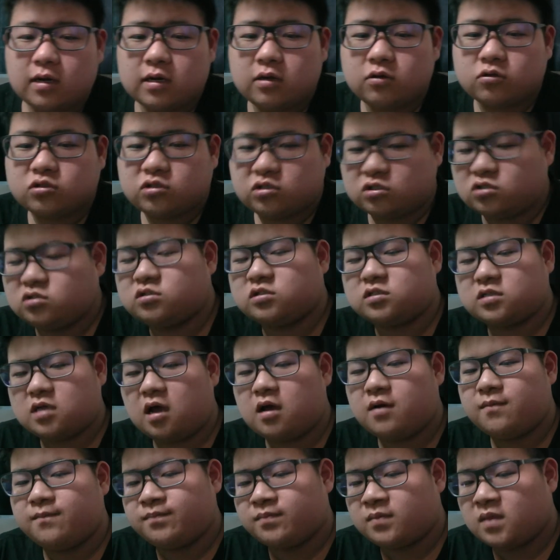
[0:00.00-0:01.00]
れようとするんすか
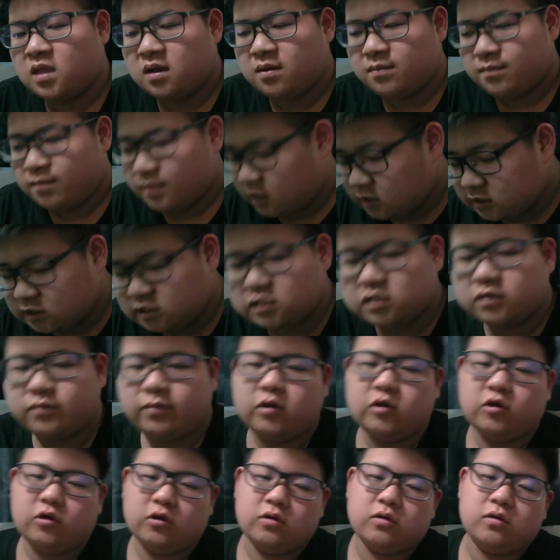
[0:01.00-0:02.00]
めっちゃキモ
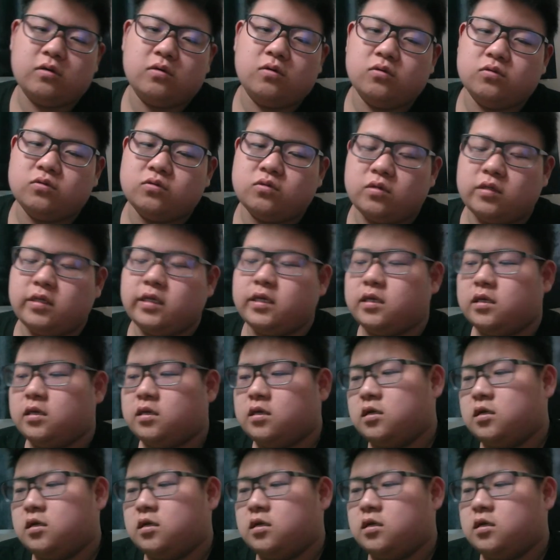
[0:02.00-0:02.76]
いよ。本当に。